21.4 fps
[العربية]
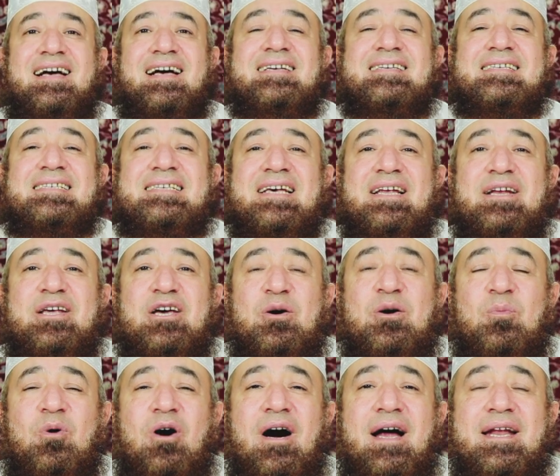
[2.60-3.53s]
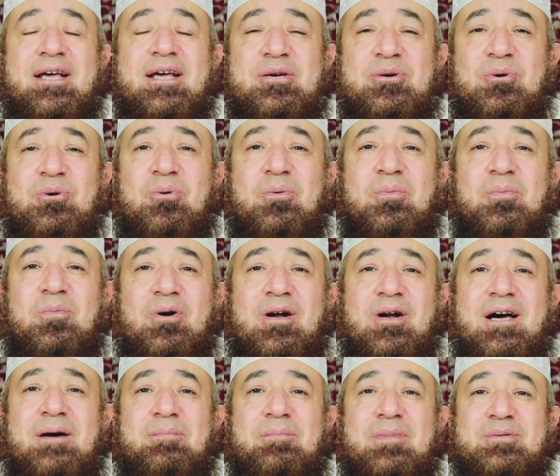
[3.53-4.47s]
السلام عليكم
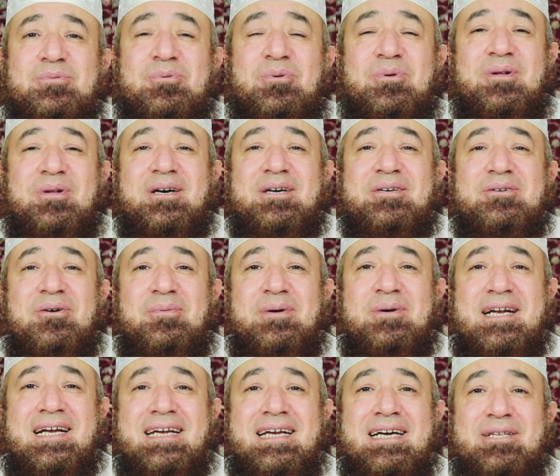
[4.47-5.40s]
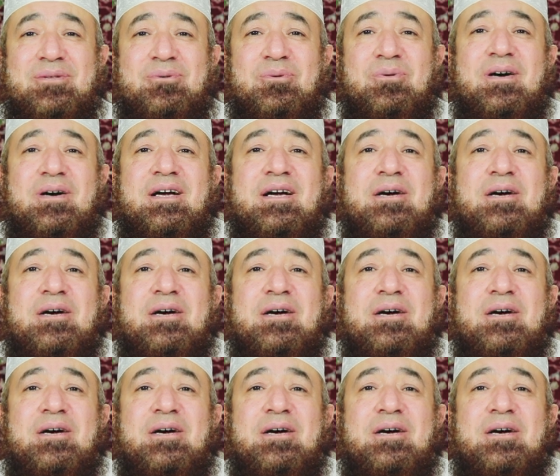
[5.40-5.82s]
ورحمة الله وبركاته